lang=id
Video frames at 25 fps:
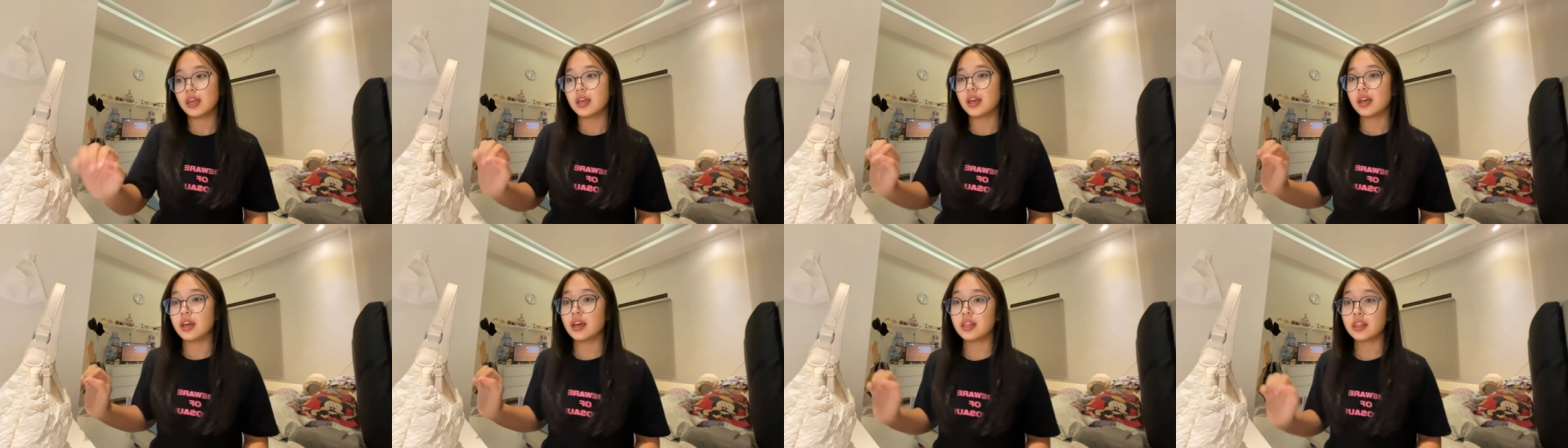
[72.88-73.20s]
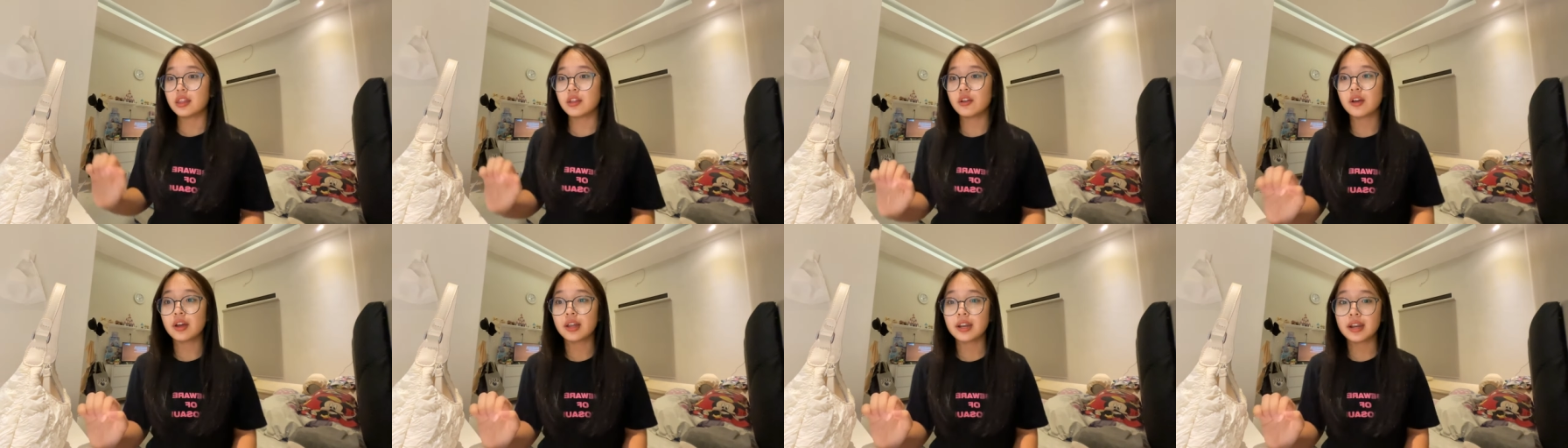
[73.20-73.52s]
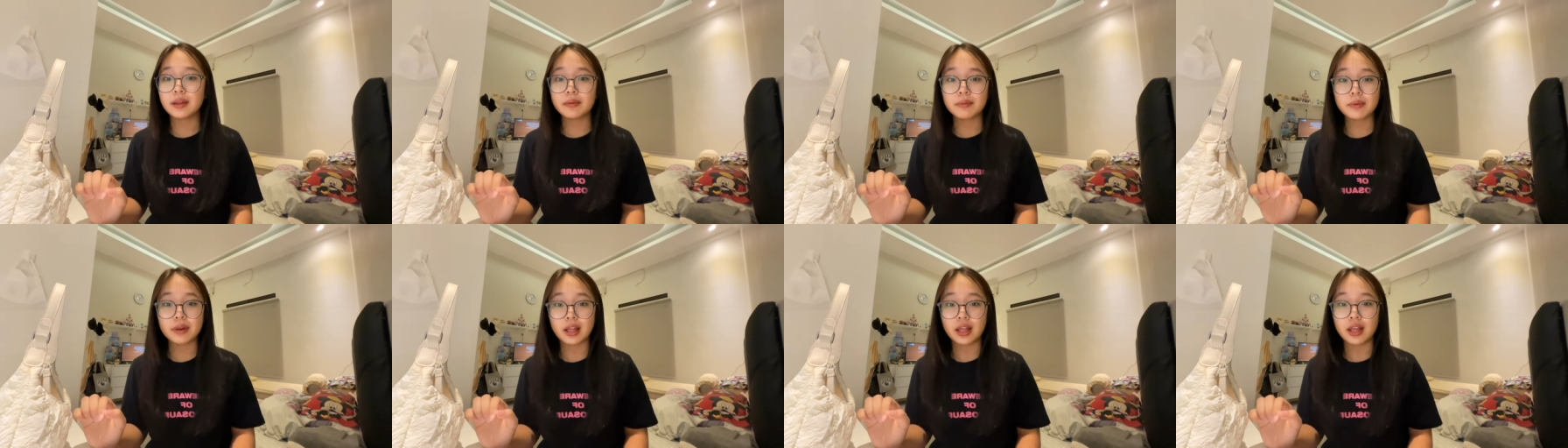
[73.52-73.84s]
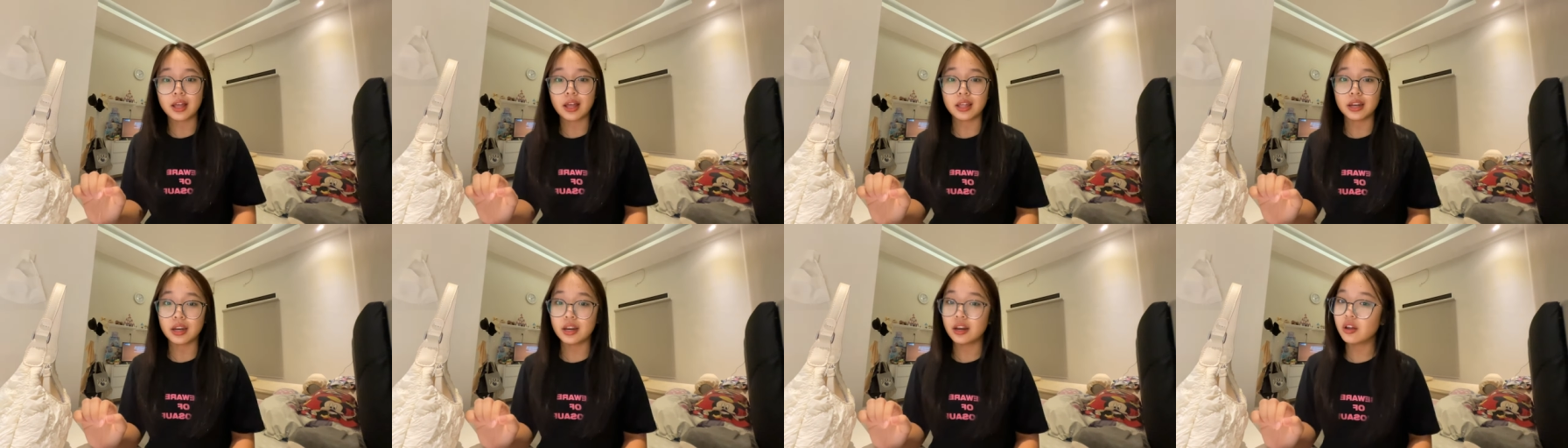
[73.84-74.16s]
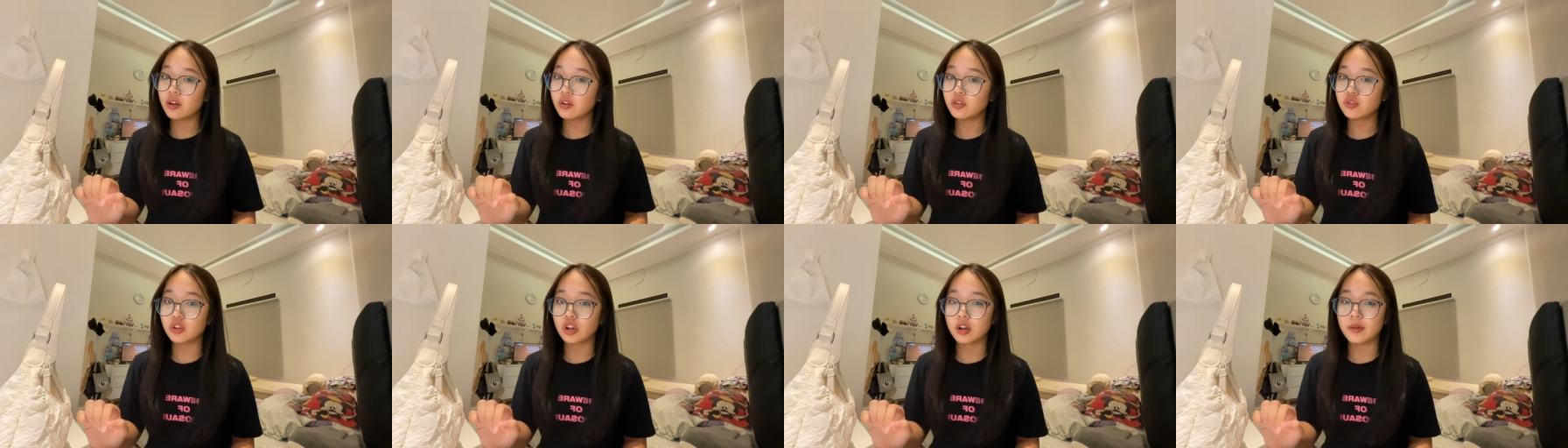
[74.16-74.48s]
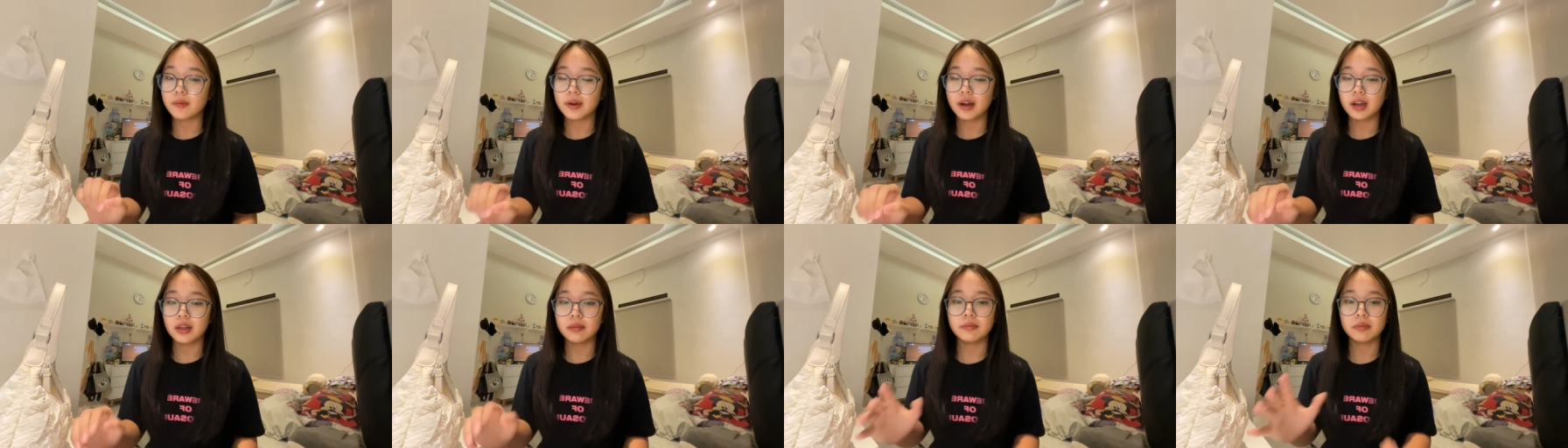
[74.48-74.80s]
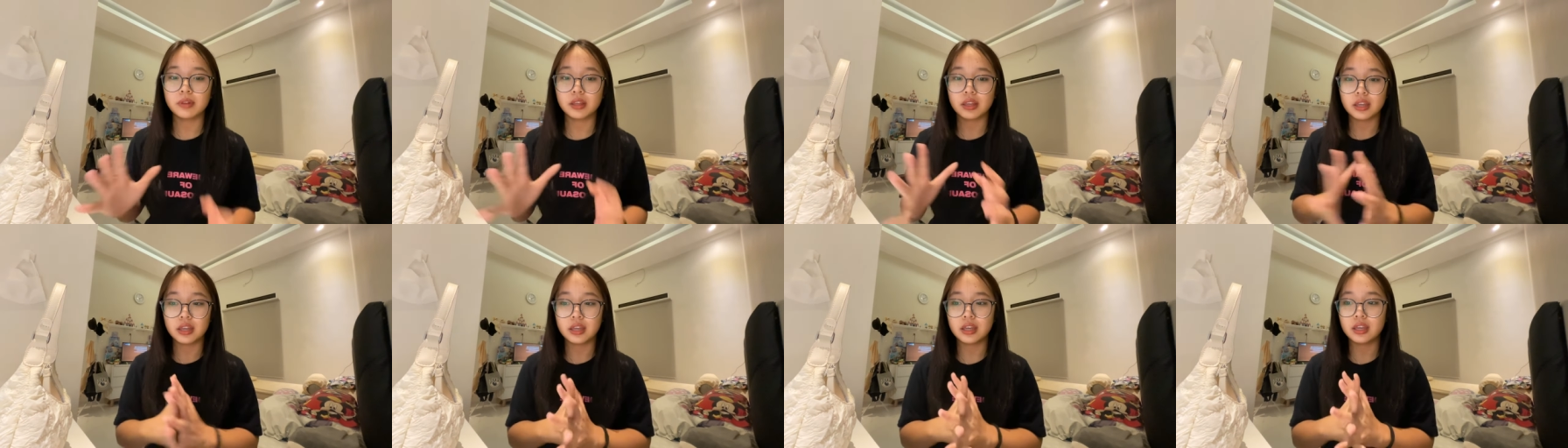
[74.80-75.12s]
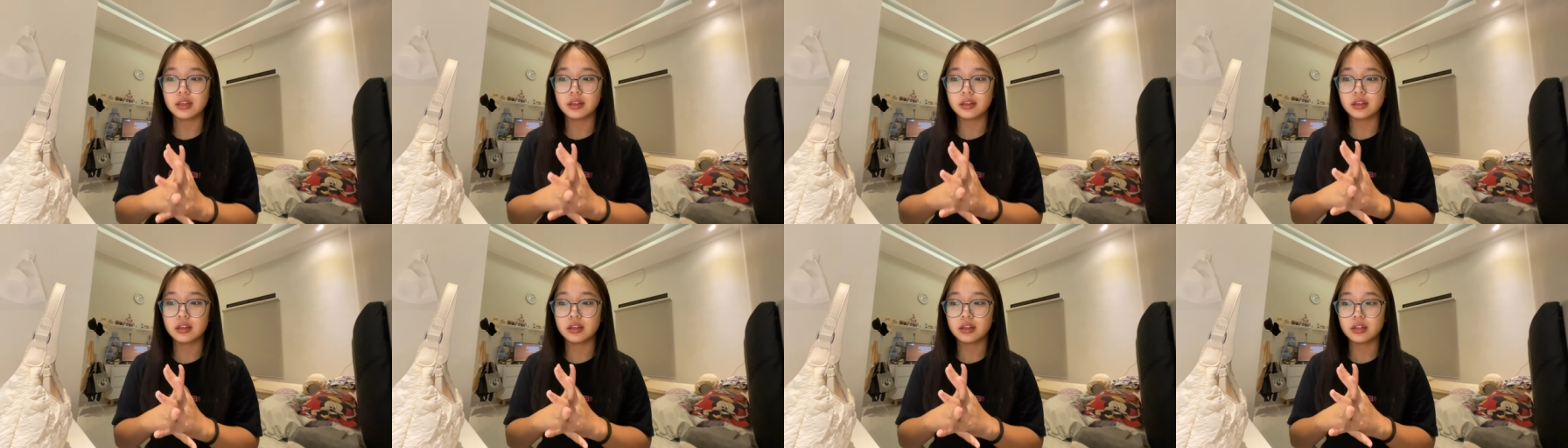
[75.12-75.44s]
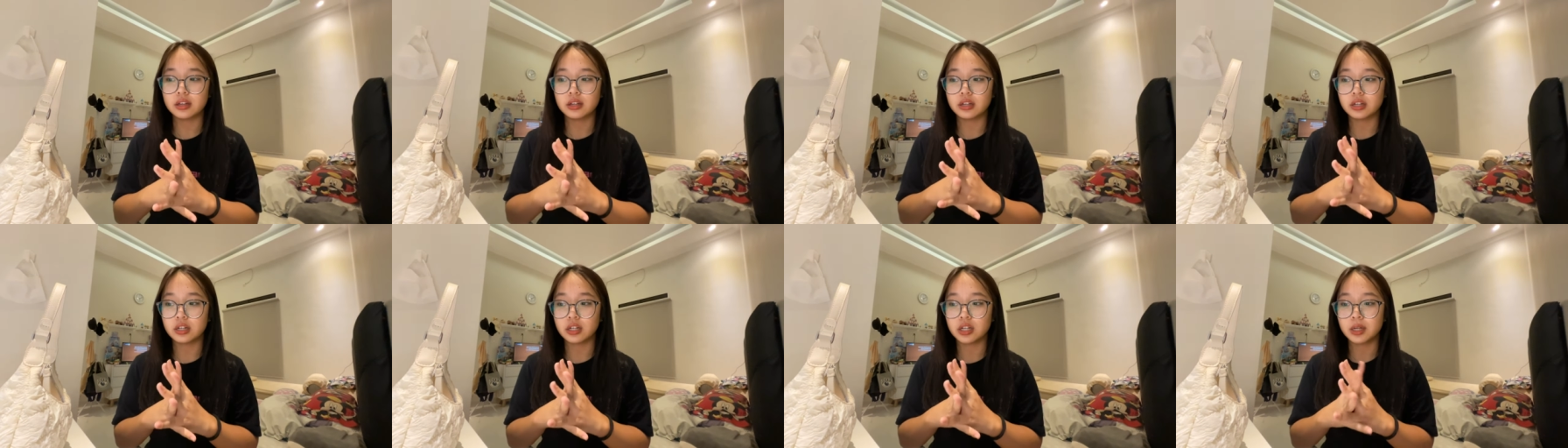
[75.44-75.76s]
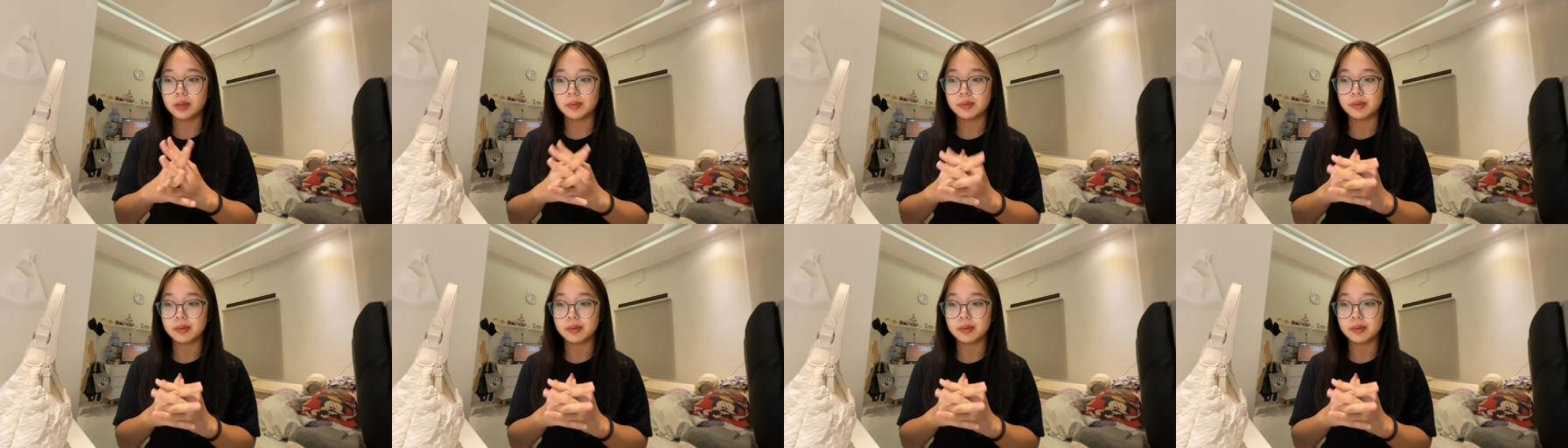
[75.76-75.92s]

atau karena belakangan ini aku suka banget beli uh,